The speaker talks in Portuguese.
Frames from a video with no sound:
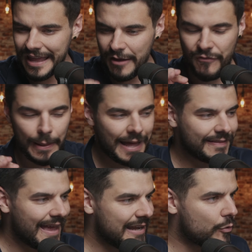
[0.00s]
e falar
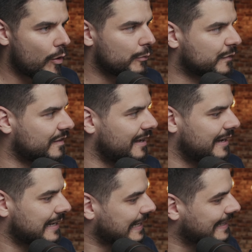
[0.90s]
dele como
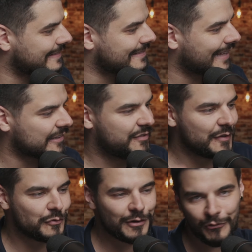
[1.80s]
se nada
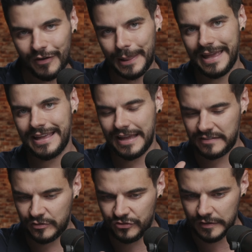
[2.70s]
disso que eu falei
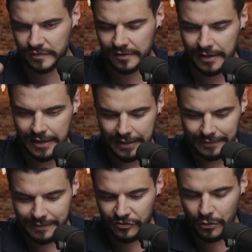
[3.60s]
existisse.
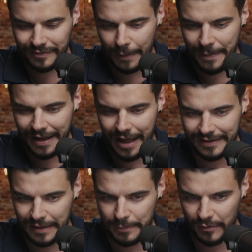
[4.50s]
Deixa eu até pegar
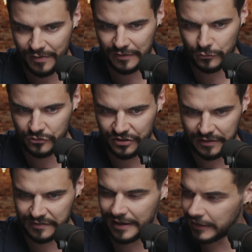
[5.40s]
aqui para ver as
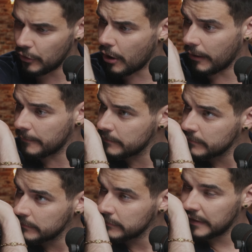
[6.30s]
notinhas dele. Ó,
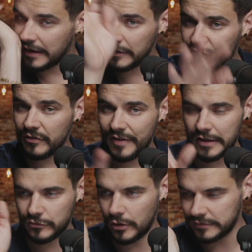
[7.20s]
antes de ver
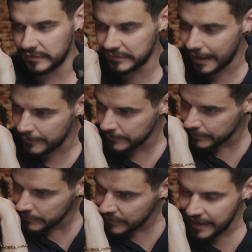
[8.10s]
as notas, tá?
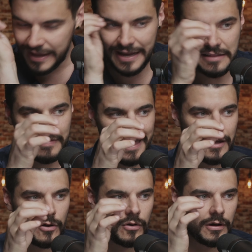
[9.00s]
Ele tem,
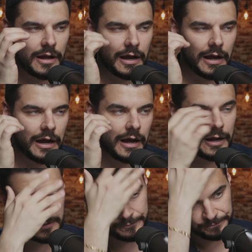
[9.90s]

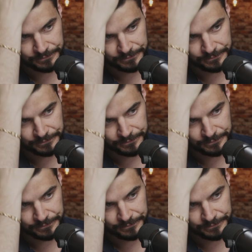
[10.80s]
uh,